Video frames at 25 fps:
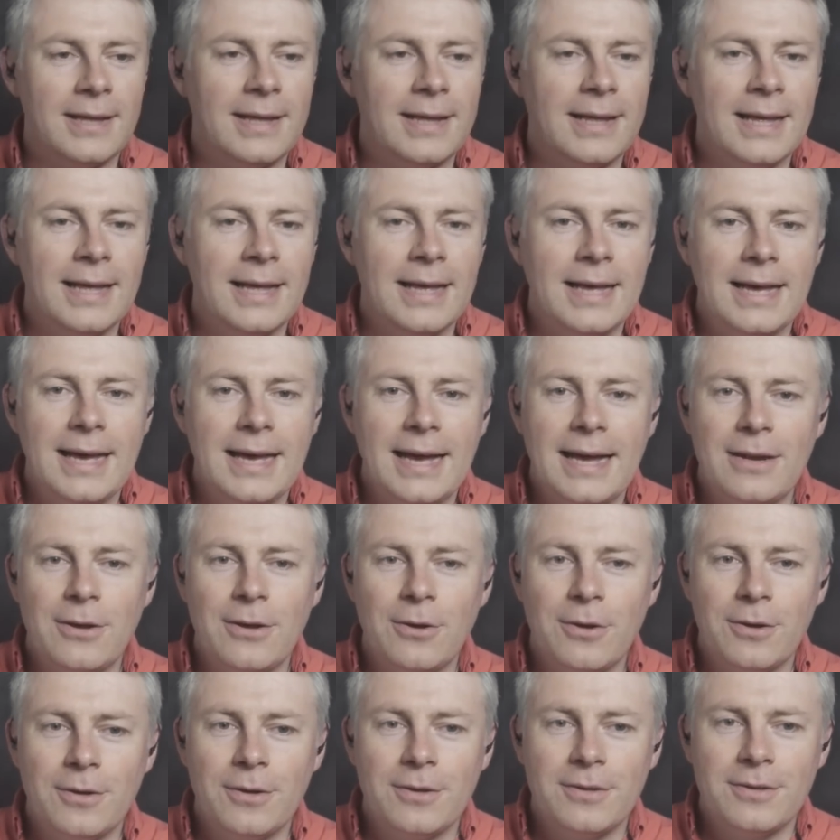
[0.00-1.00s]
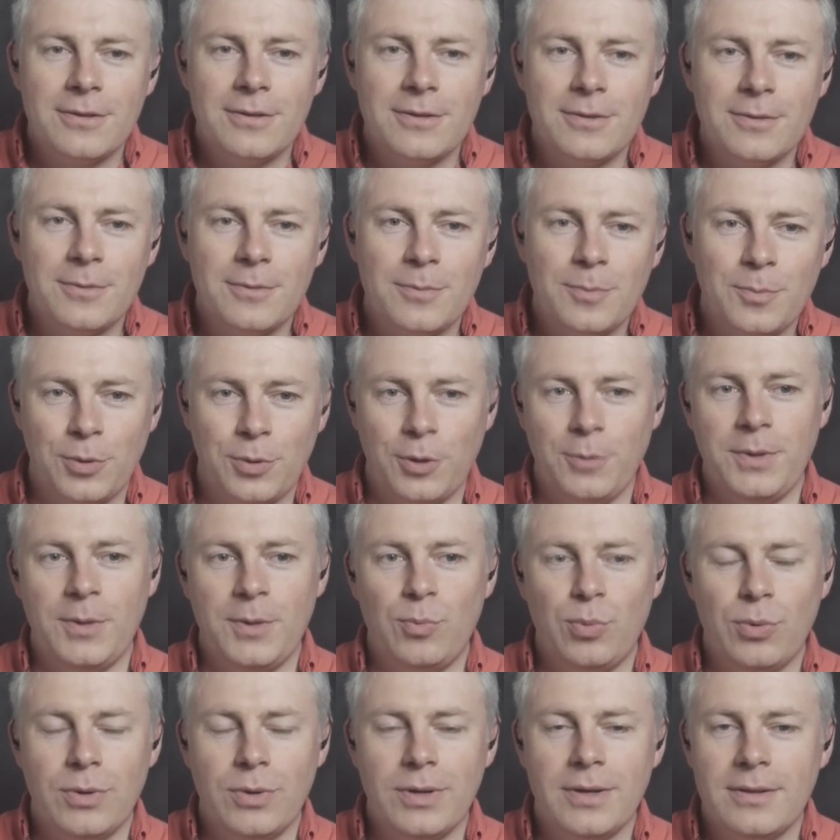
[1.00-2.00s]
Exactement. Alors
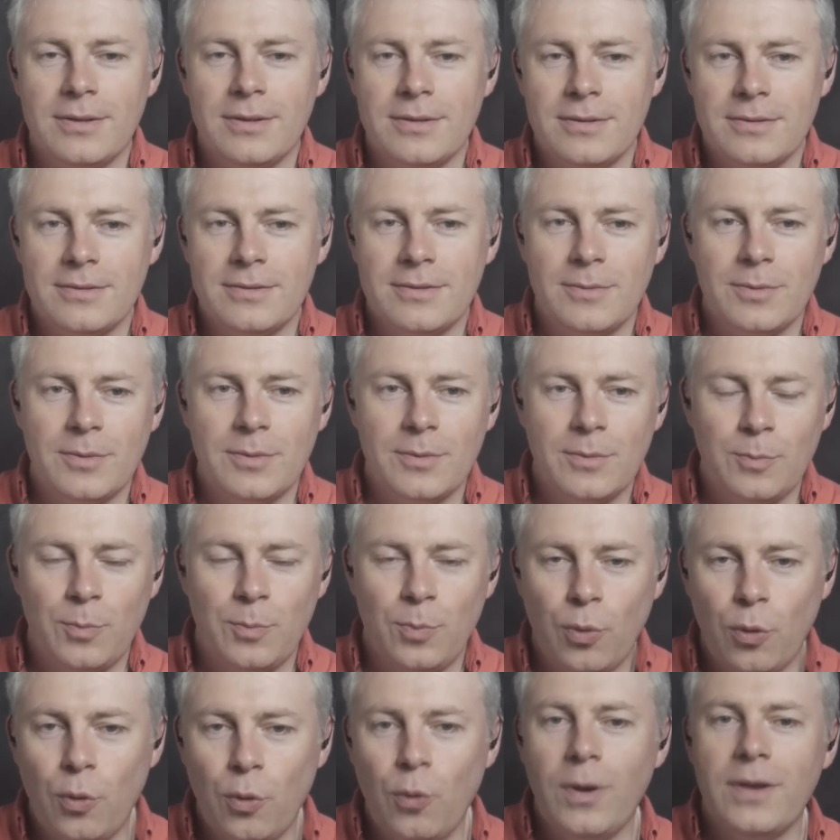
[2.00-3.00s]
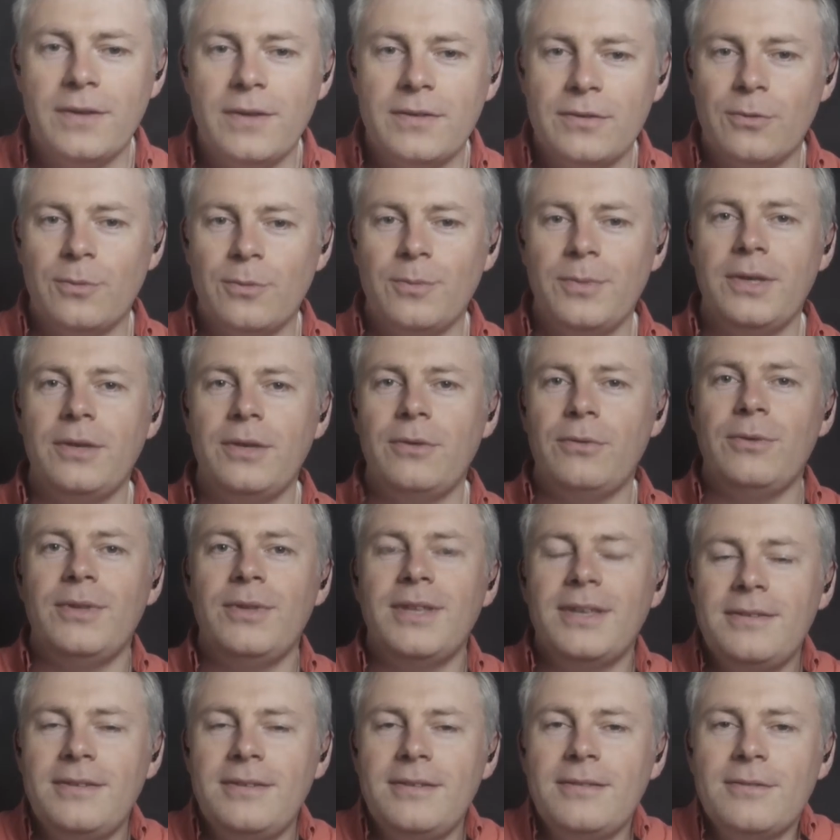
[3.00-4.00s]
Premier point, pourquoi est-ce qu'on met
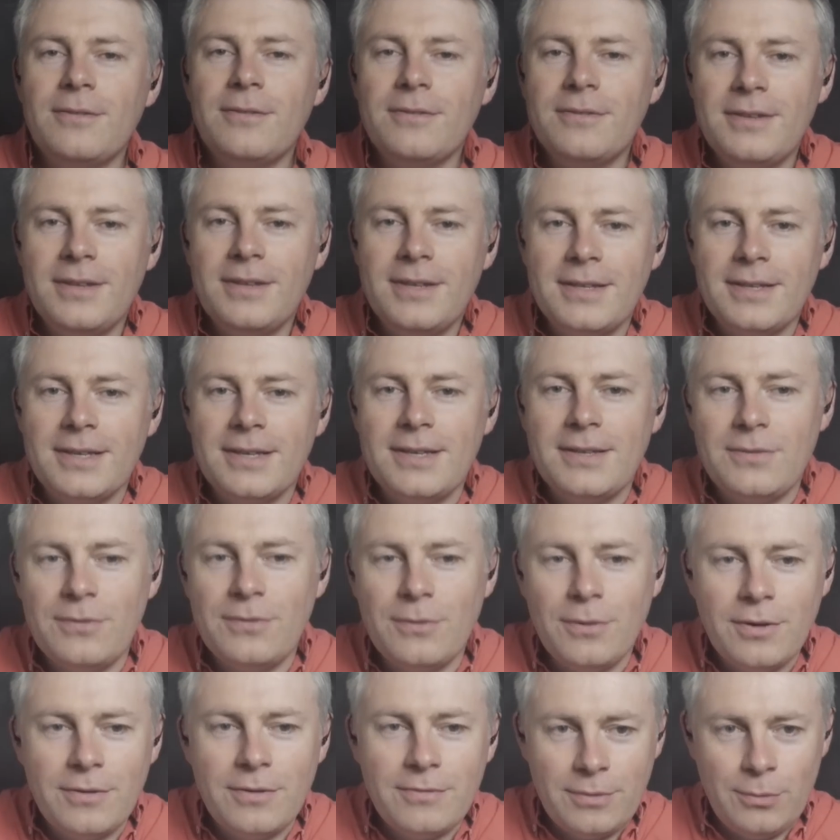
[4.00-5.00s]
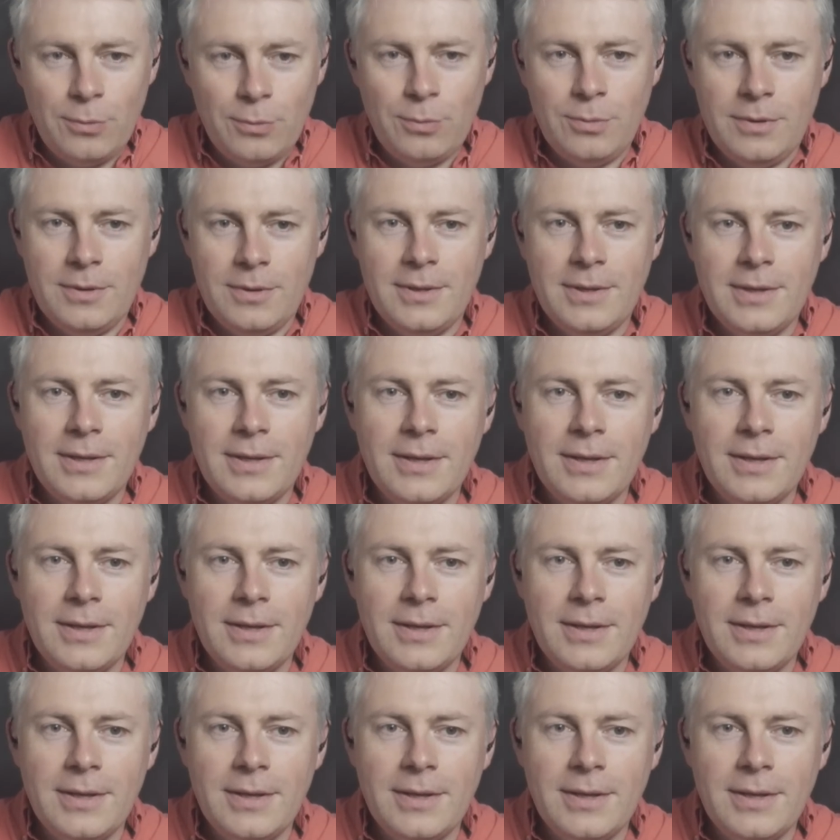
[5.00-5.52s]
une assistance électrique sur un vélo Pour